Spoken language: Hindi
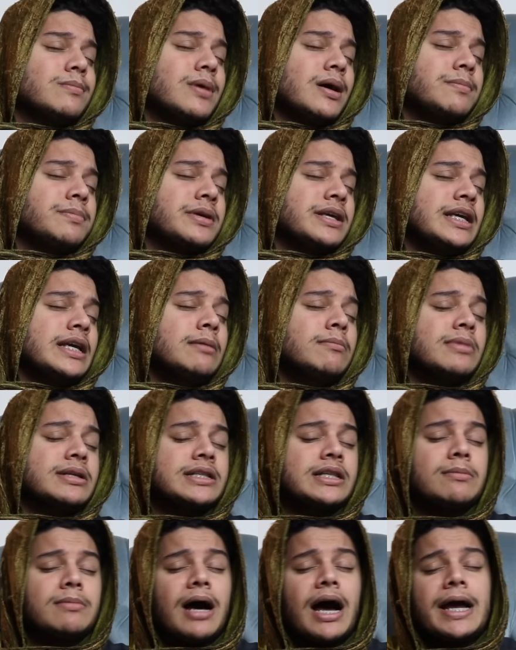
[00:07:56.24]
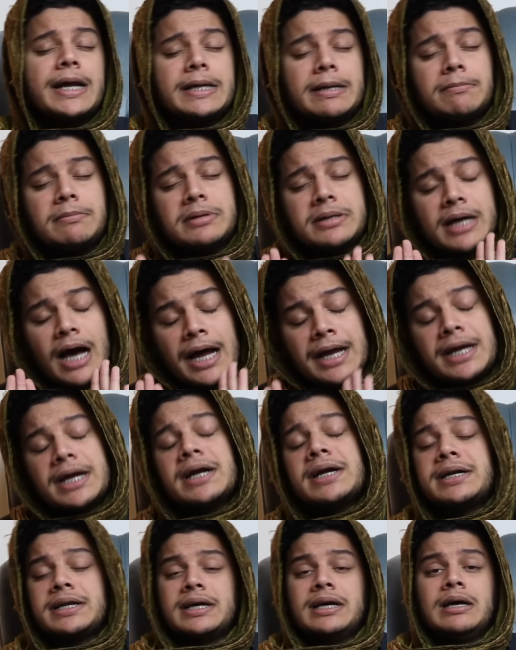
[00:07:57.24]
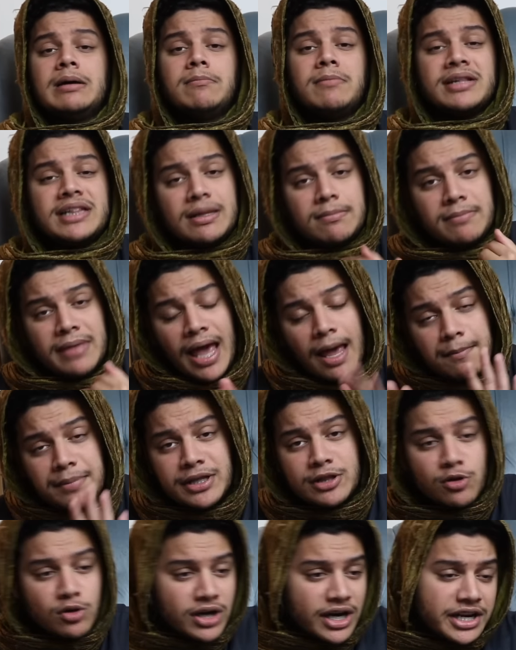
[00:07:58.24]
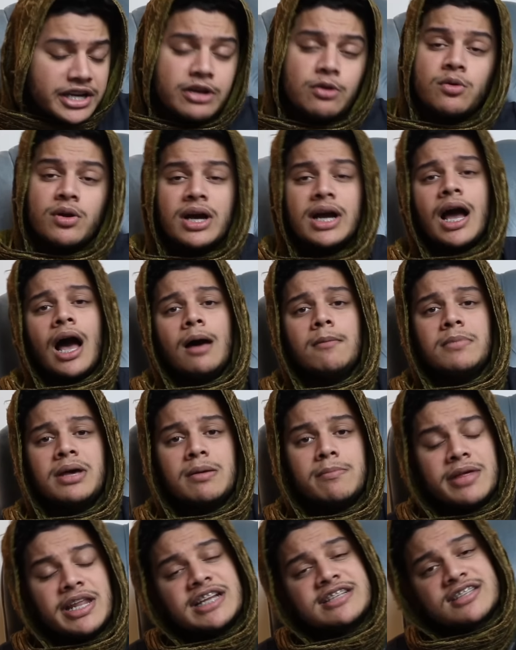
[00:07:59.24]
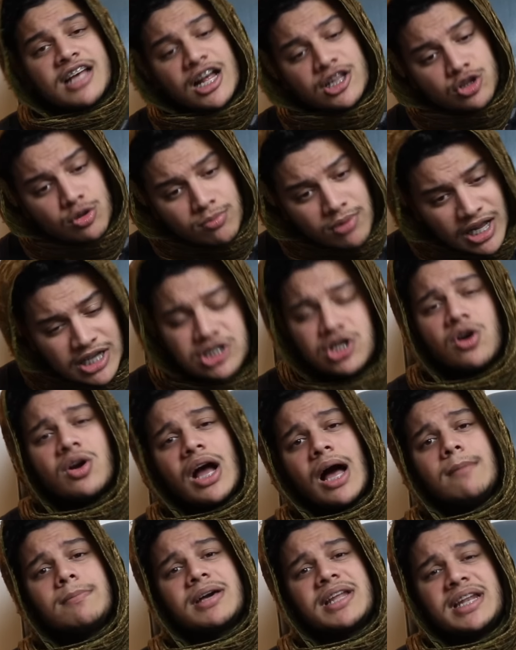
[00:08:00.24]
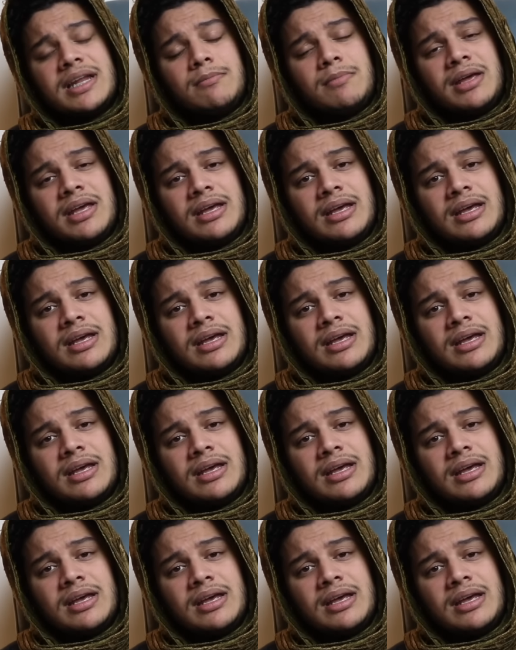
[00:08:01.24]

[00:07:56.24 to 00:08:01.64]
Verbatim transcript: बाप की मतलब आई एम टायर्ड मतलब मैं भी तो कर रही हूँ ना काम मेरे साथ तुम लग जाओ काम करने में